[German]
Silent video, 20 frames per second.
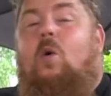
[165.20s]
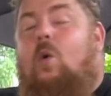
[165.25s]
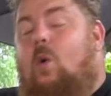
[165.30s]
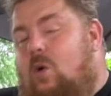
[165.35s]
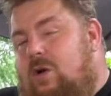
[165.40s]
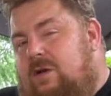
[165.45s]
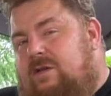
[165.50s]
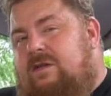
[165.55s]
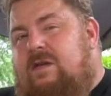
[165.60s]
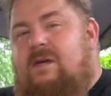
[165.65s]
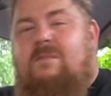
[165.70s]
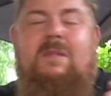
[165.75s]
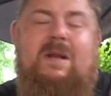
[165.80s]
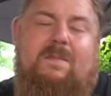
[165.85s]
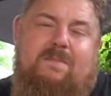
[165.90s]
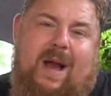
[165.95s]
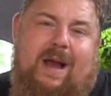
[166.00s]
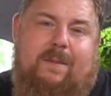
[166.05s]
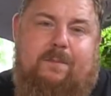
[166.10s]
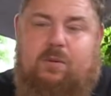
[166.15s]
und
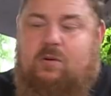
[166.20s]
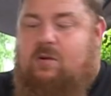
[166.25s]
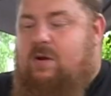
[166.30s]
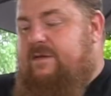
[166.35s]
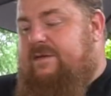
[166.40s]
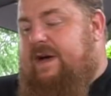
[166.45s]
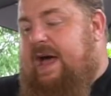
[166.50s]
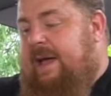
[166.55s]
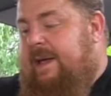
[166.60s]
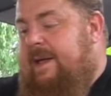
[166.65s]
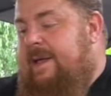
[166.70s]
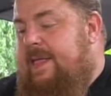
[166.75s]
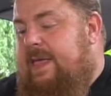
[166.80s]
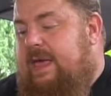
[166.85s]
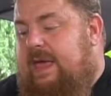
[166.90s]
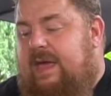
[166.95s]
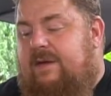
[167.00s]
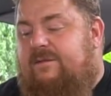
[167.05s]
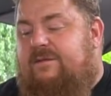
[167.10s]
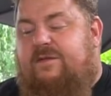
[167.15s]
mit Backpulver.
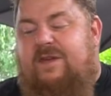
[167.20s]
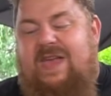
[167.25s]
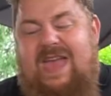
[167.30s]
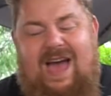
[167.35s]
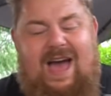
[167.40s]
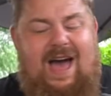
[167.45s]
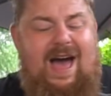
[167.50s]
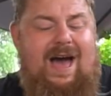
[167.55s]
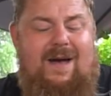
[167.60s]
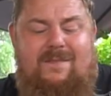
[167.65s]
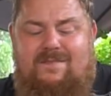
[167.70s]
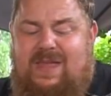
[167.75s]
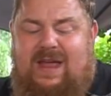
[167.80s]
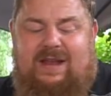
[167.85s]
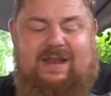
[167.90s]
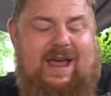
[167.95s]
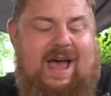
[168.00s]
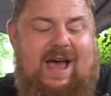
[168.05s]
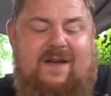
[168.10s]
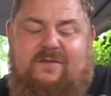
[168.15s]
Wir haben
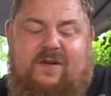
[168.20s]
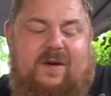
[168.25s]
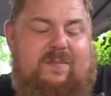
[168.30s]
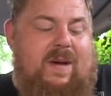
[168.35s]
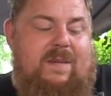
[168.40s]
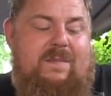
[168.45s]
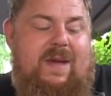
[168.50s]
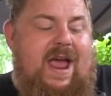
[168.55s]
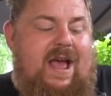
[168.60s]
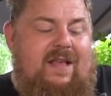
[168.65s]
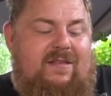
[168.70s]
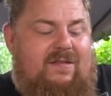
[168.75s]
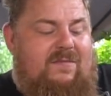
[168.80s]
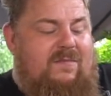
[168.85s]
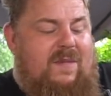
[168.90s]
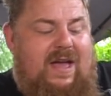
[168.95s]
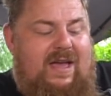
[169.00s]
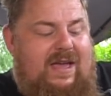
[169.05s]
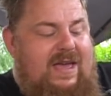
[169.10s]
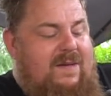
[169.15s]
das einfach beim
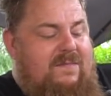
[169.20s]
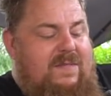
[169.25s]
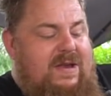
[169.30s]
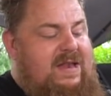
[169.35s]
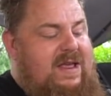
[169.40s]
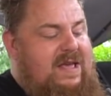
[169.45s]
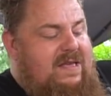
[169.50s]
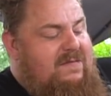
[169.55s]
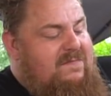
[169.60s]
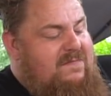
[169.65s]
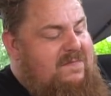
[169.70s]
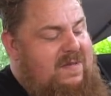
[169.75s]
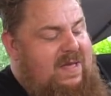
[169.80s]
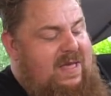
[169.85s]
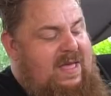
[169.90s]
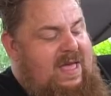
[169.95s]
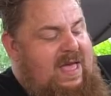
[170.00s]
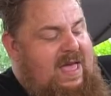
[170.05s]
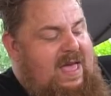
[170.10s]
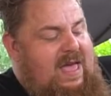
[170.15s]
ersten Mal hier mit diesem,